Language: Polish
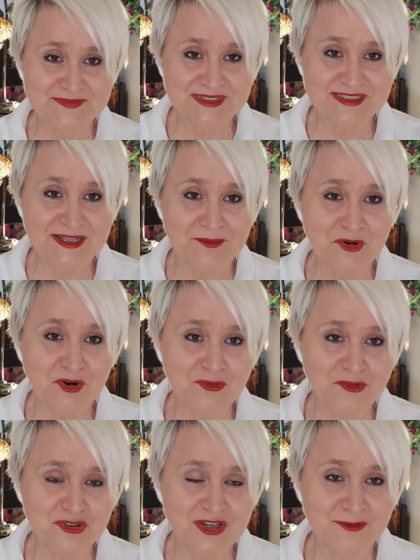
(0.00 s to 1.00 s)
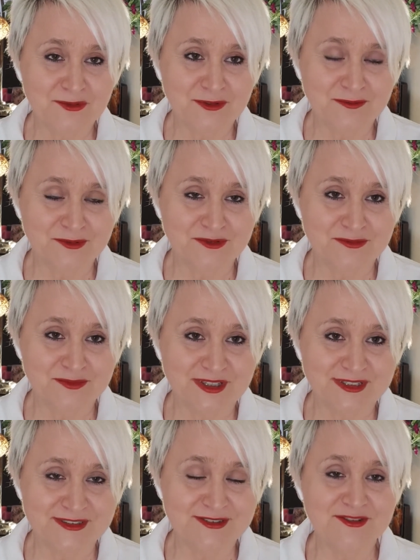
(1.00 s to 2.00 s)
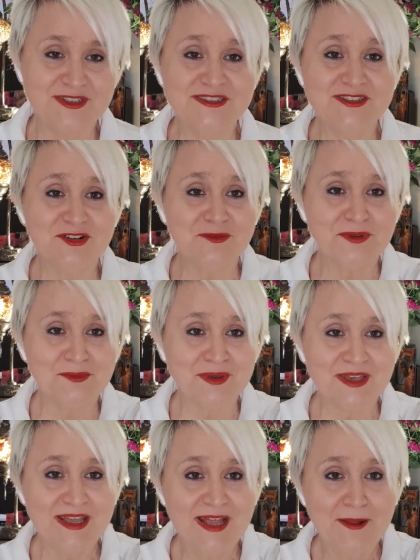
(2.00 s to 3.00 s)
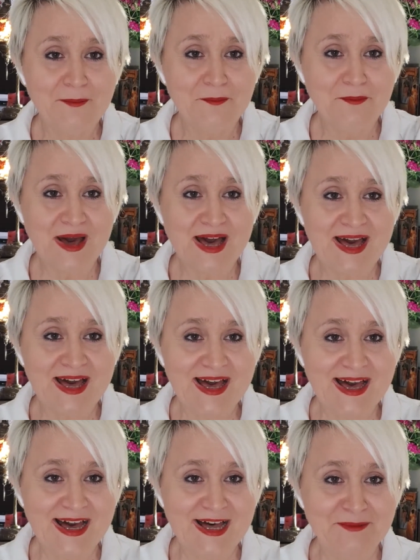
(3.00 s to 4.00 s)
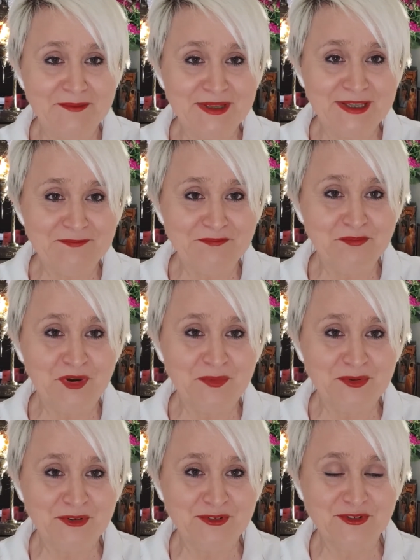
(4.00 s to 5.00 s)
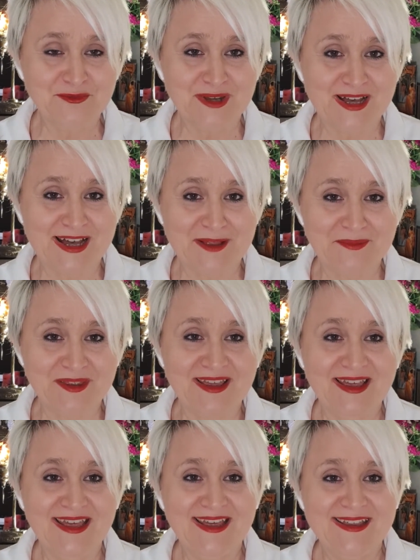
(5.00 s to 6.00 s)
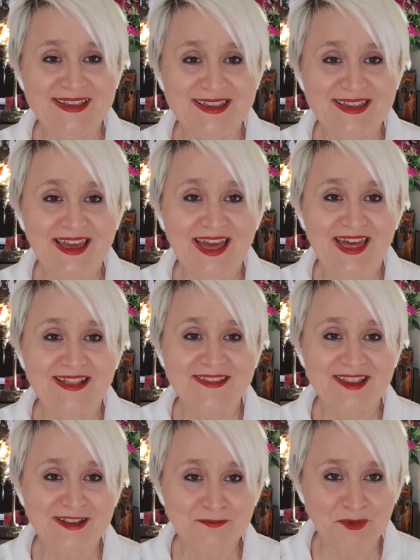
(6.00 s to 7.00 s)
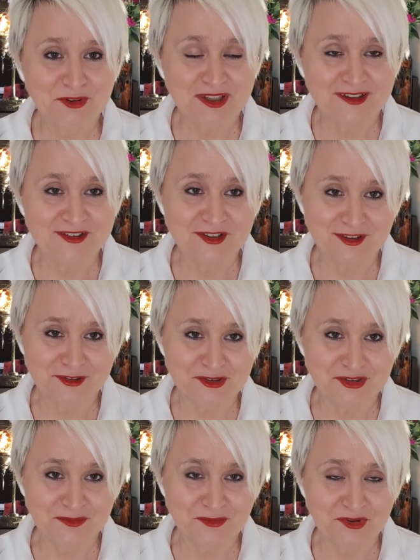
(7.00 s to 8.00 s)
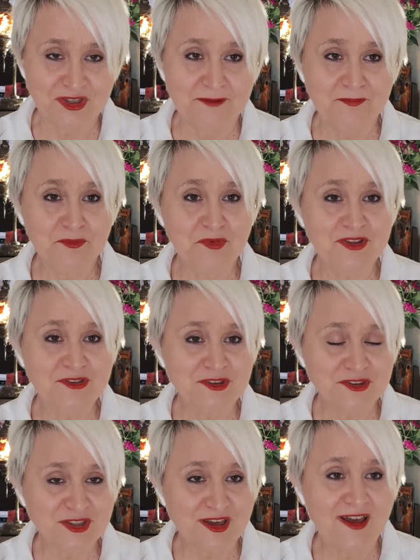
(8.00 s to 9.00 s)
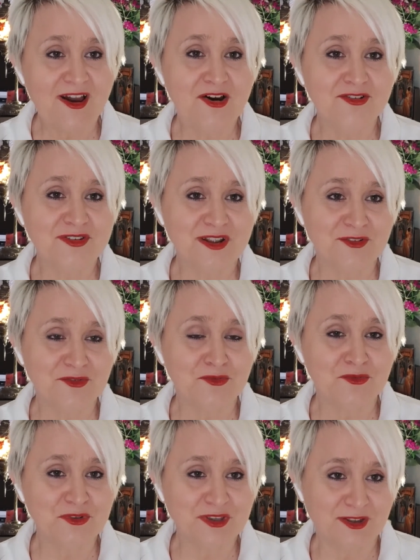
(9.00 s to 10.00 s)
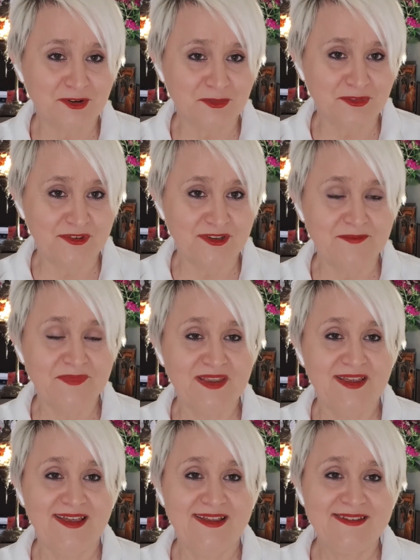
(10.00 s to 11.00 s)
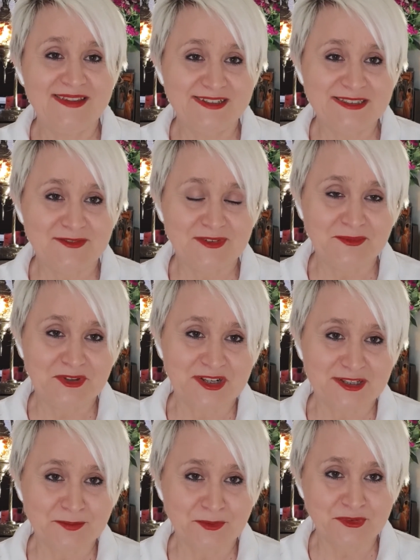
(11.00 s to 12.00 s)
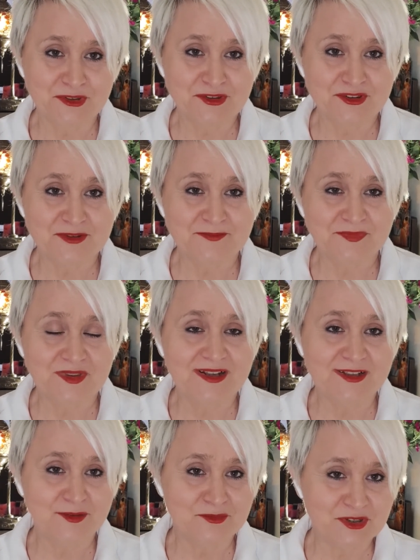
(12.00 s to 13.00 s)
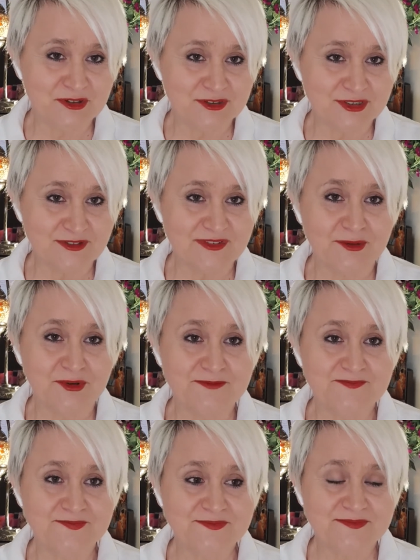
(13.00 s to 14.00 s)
ym, samochodu czy autobusu miejscu i co robimy? Machamy, po prostu machamy i ten pojazd się zatrzymuje. Płacicie od razu u kierowcy. Nie chcę Wam teraz powiedzieć, ile to będzie kosztowało,